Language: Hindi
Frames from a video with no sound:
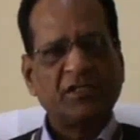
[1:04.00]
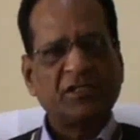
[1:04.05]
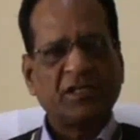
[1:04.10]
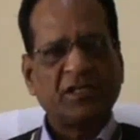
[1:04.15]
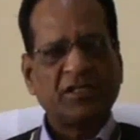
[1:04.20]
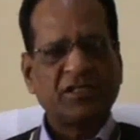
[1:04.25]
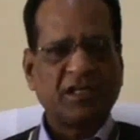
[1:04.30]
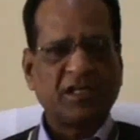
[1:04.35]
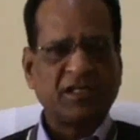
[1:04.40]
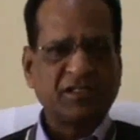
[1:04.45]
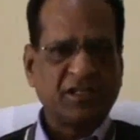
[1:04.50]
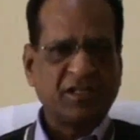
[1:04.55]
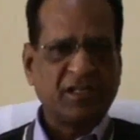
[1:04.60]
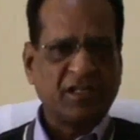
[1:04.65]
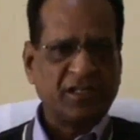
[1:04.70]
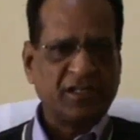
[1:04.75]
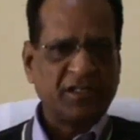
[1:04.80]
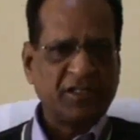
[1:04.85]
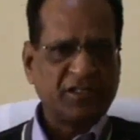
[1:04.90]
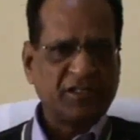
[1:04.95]
इसका
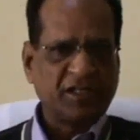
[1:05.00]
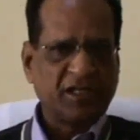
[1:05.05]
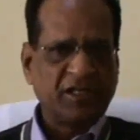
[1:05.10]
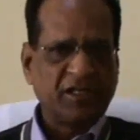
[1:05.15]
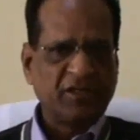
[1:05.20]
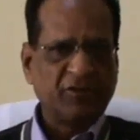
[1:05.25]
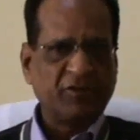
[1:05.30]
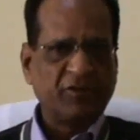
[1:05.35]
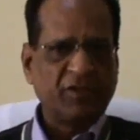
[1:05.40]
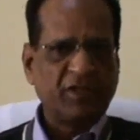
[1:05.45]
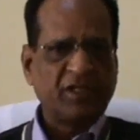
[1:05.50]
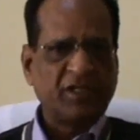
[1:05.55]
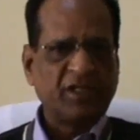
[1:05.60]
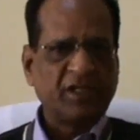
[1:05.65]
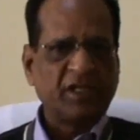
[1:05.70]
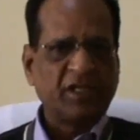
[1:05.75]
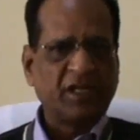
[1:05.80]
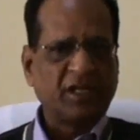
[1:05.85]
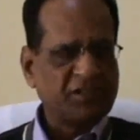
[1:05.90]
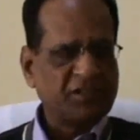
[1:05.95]
शासनादेश जारी होने
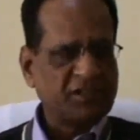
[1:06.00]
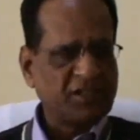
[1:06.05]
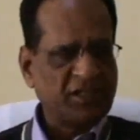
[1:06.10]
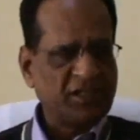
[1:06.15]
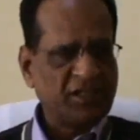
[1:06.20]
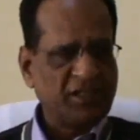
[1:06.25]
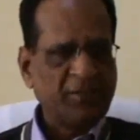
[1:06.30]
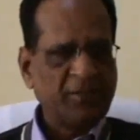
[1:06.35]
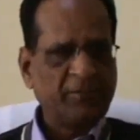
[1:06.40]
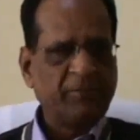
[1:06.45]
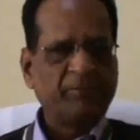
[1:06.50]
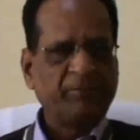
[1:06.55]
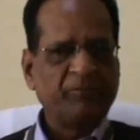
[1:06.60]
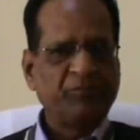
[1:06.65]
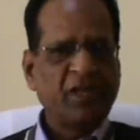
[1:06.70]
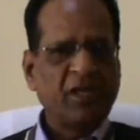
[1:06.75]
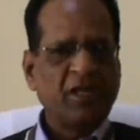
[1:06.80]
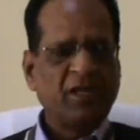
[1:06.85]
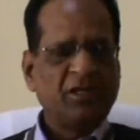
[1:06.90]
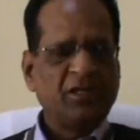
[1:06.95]
की आशा है
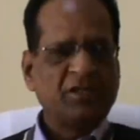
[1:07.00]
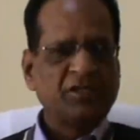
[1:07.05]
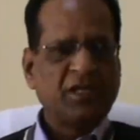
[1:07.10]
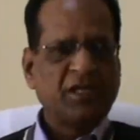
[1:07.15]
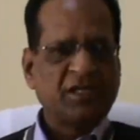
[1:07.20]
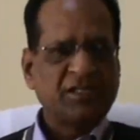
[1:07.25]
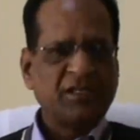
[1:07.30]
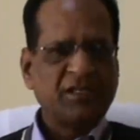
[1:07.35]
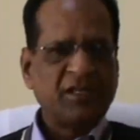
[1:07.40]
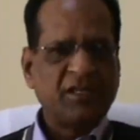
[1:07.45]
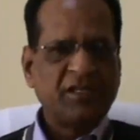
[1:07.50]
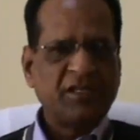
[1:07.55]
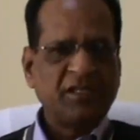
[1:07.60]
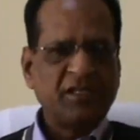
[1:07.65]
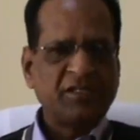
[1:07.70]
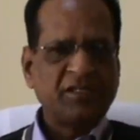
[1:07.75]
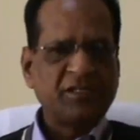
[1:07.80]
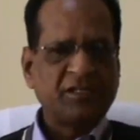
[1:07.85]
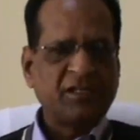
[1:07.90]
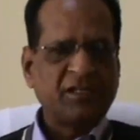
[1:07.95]

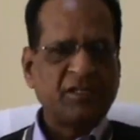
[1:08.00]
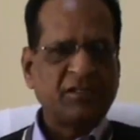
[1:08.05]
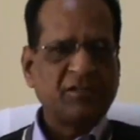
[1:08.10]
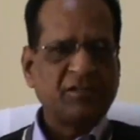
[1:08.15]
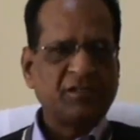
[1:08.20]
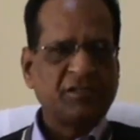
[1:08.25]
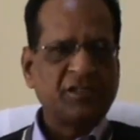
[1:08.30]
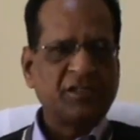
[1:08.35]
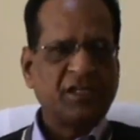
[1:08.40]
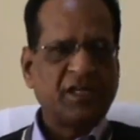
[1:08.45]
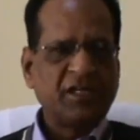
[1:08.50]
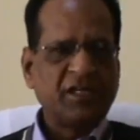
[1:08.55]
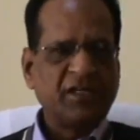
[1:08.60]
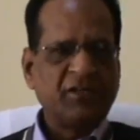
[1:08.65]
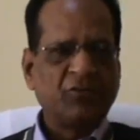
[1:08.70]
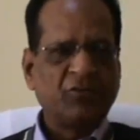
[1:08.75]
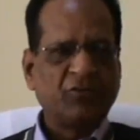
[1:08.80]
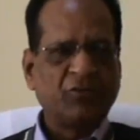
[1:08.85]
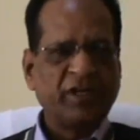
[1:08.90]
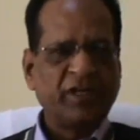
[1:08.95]
शासनादेश
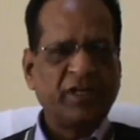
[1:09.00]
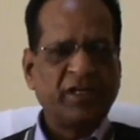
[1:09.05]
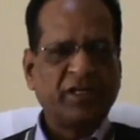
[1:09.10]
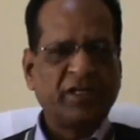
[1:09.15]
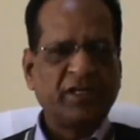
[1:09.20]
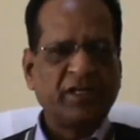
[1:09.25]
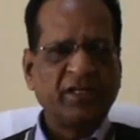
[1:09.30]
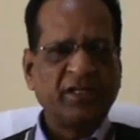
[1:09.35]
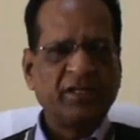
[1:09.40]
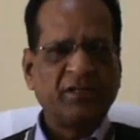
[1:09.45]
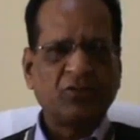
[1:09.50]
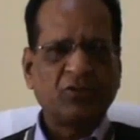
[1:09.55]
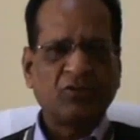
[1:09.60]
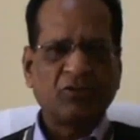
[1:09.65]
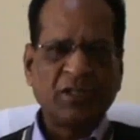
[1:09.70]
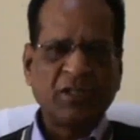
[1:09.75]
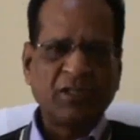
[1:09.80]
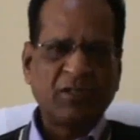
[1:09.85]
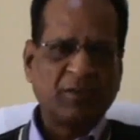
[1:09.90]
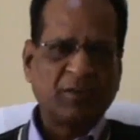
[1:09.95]
जारी होने के
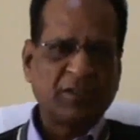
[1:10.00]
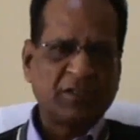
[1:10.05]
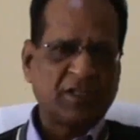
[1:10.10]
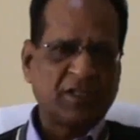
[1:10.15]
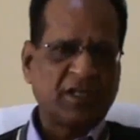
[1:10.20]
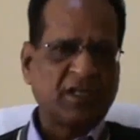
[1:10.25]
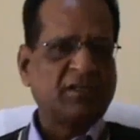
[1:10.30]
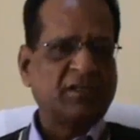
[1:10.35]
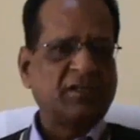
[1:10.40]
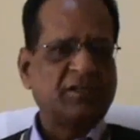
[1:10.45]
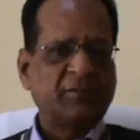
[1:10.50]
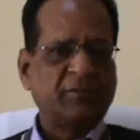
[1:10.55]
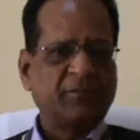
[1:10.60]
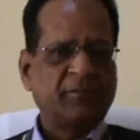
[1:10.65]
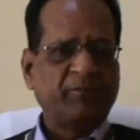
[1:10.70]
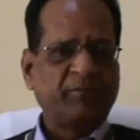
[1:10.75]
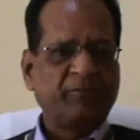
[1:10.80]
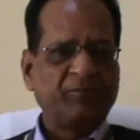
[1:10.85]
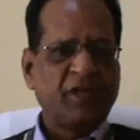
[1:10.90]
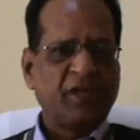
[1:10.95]
तुरंत पश्चात
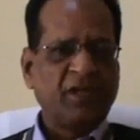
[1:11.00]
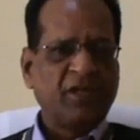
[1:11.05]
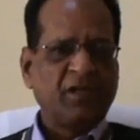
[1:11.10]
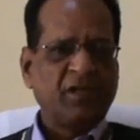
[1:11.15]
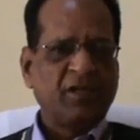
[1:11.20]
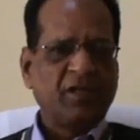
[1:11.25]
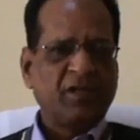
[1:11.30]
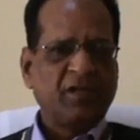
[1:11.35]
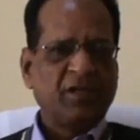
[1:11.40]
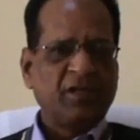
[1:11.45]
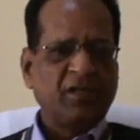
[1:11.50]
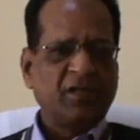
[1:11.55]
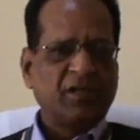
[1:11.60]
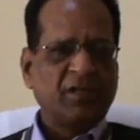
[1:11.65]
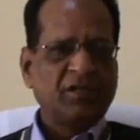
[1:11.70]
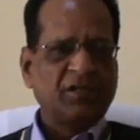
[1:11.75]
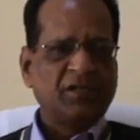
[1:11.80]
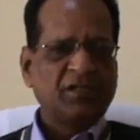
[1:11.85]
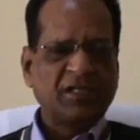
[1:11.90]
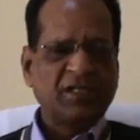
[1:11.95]

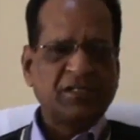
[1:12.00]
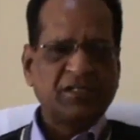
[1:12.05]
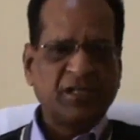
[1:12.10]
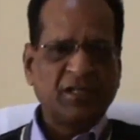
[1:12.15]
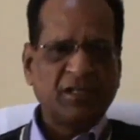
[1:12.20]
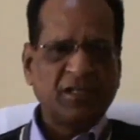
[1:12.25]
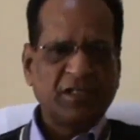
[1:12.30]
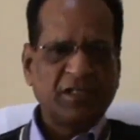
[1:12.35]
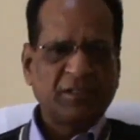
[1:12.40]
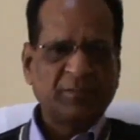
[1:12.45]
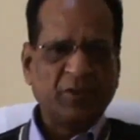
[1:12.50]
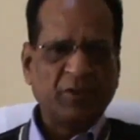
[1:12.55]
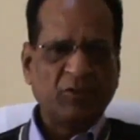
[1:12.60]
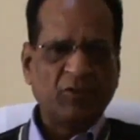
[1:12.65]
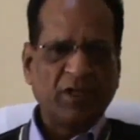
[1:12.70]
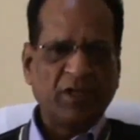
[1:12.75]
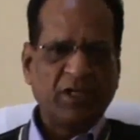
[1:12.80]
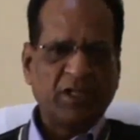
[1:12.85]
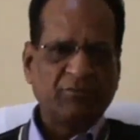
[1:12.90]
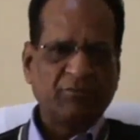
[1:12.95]
शासनादेश में
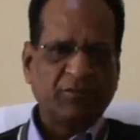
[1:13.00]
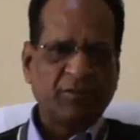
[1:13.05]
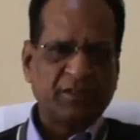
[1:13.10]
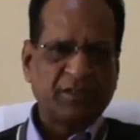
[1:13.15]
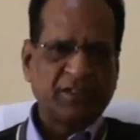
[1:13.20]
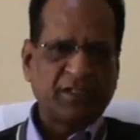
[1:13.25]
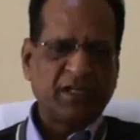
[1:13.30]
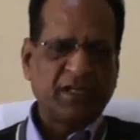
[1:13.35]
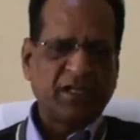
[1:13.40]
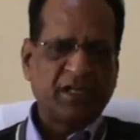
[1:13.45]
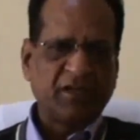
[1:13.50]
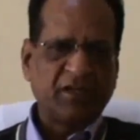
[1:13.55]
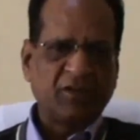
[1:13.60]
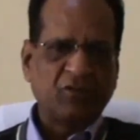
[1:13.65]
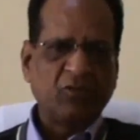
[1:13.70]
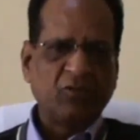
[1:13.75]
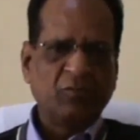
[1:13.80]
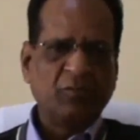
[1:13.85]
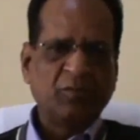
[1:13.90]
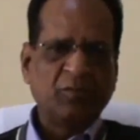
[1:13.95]
उल्लिखित व्यवस्था के
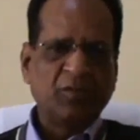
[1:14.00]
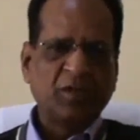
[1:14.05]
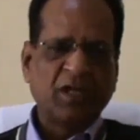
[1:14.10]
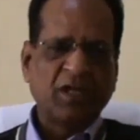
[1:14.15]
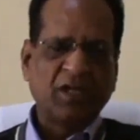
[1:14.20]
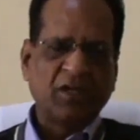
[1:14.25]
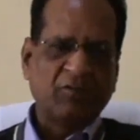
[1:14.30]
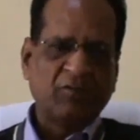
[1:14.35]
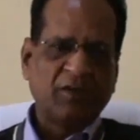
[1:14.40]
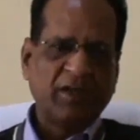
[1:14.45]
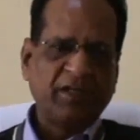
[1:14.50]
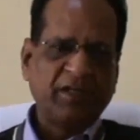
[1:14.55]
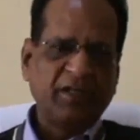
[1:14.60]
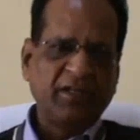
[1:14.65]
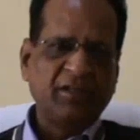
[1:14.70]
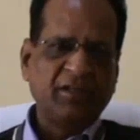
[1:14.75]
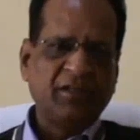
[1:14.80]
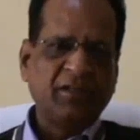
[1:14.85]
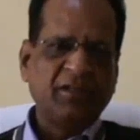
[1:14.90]
अनुरूप कार्रवाई